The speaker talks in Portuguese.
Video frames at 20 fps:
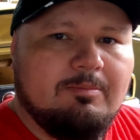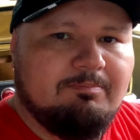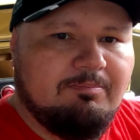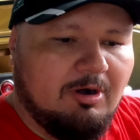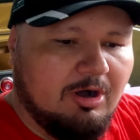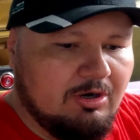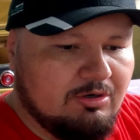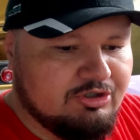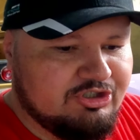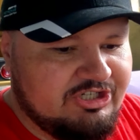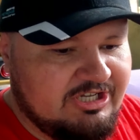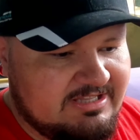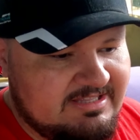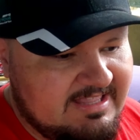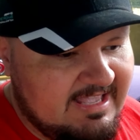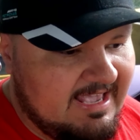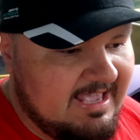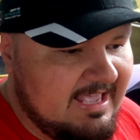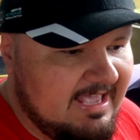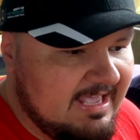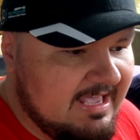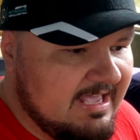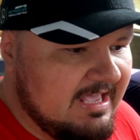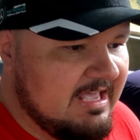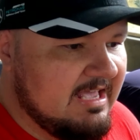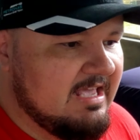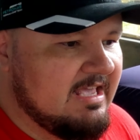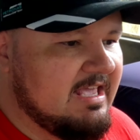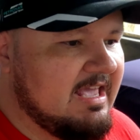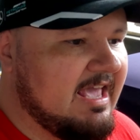Polo GT,
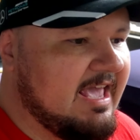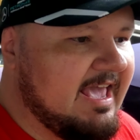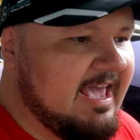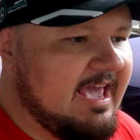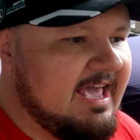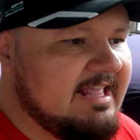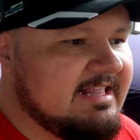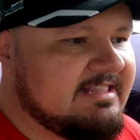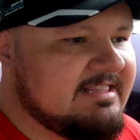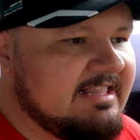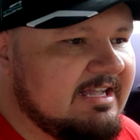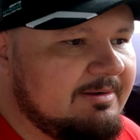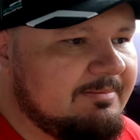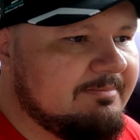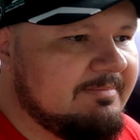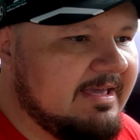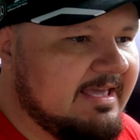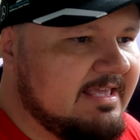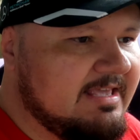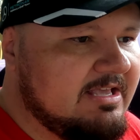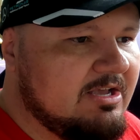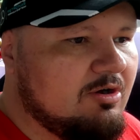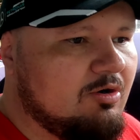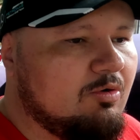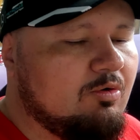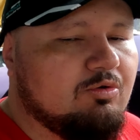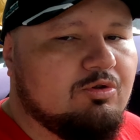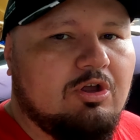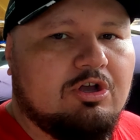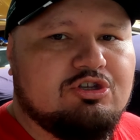e também
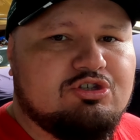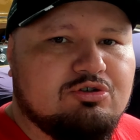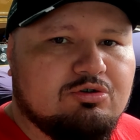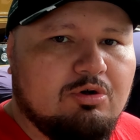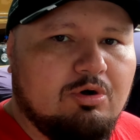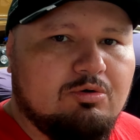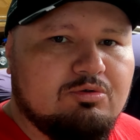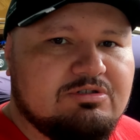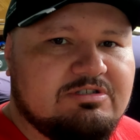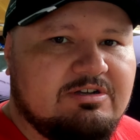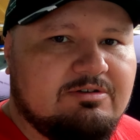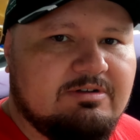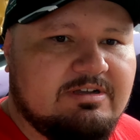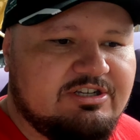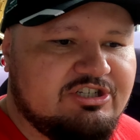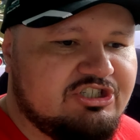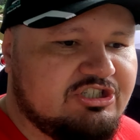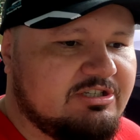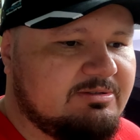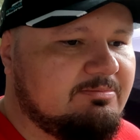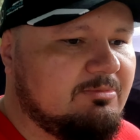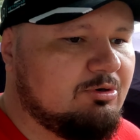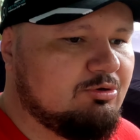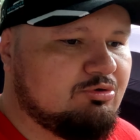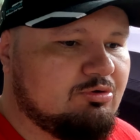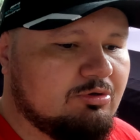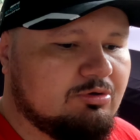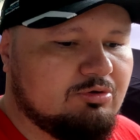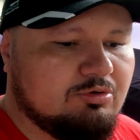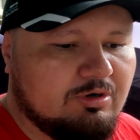o nosso golzão que a gente
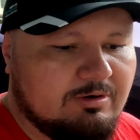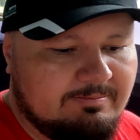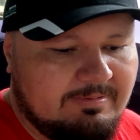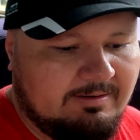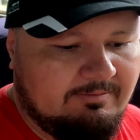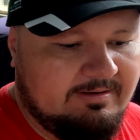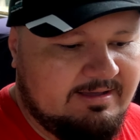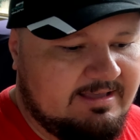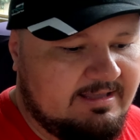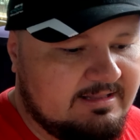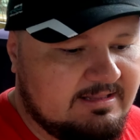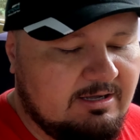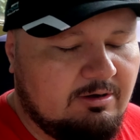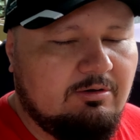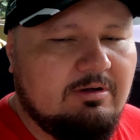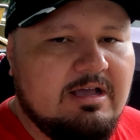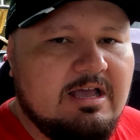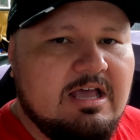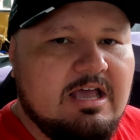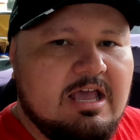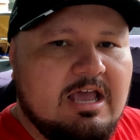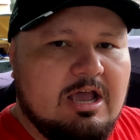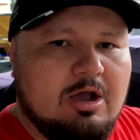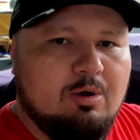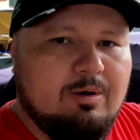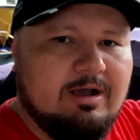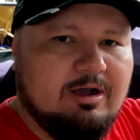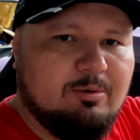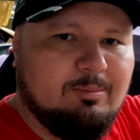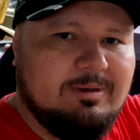montou turbão aí. Então
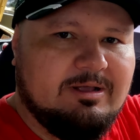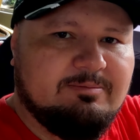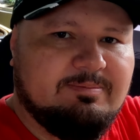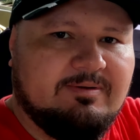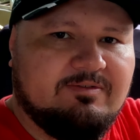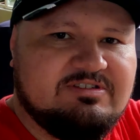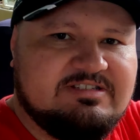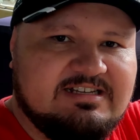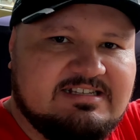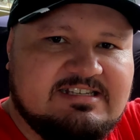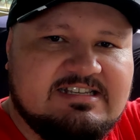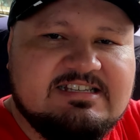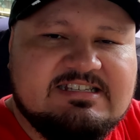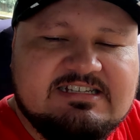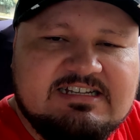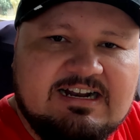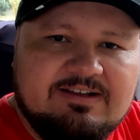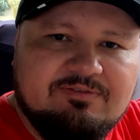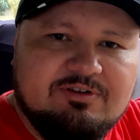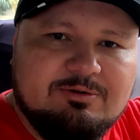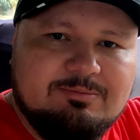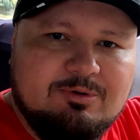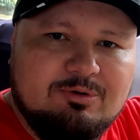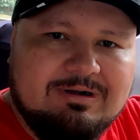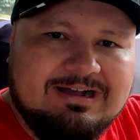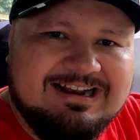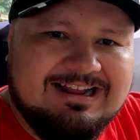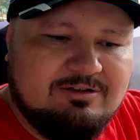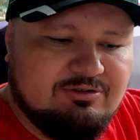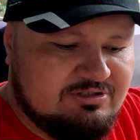eu recomendo para você que se inscreva no meu
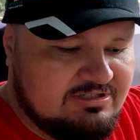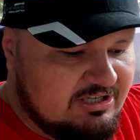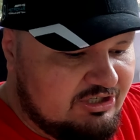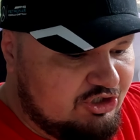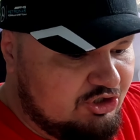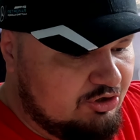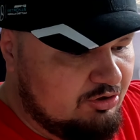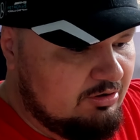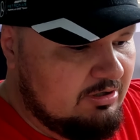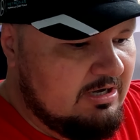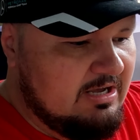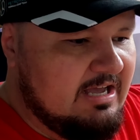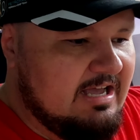canal vídeo,